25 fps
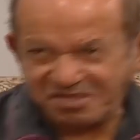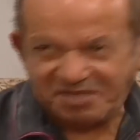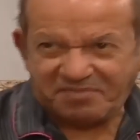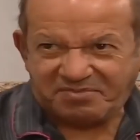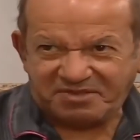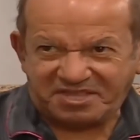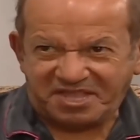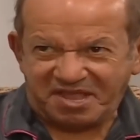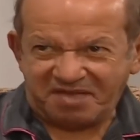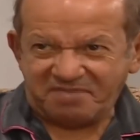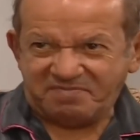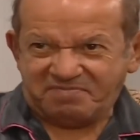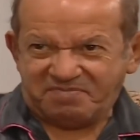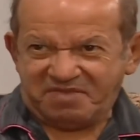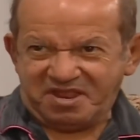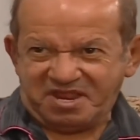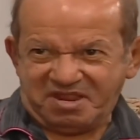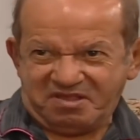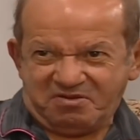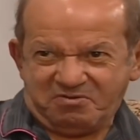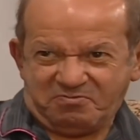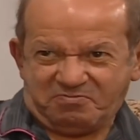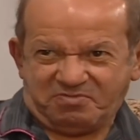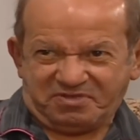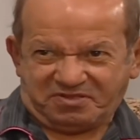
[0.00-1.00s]
وانت
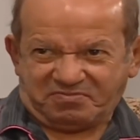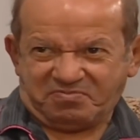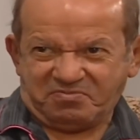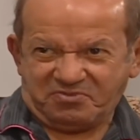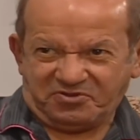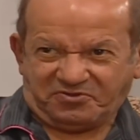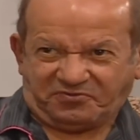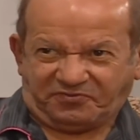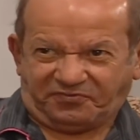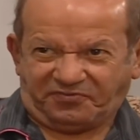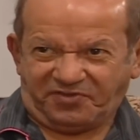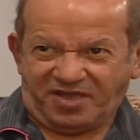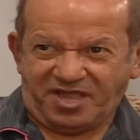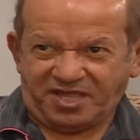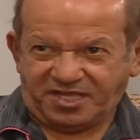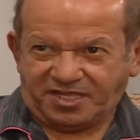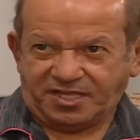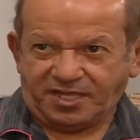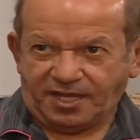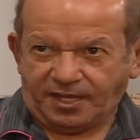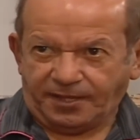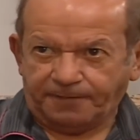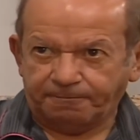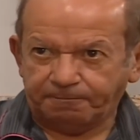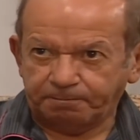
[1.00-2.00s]
بتحبني وبتموت
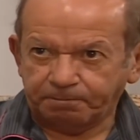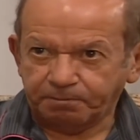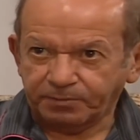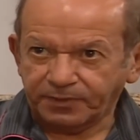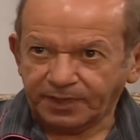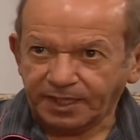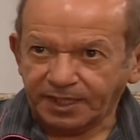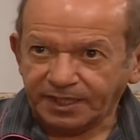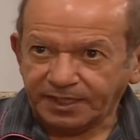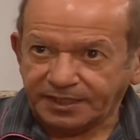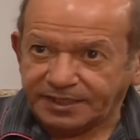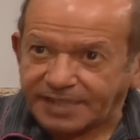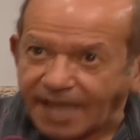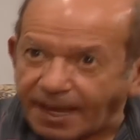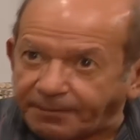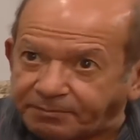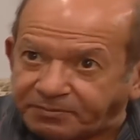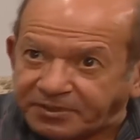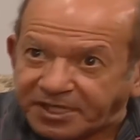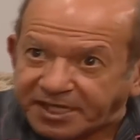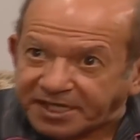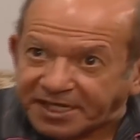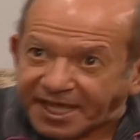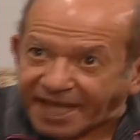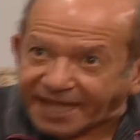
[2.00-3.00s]
فيا يا
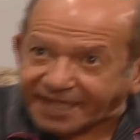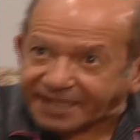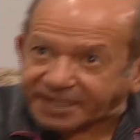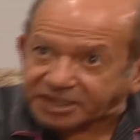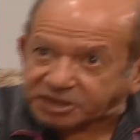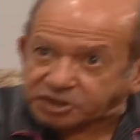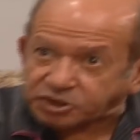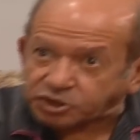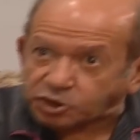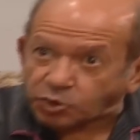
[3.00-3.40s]
ابني ركز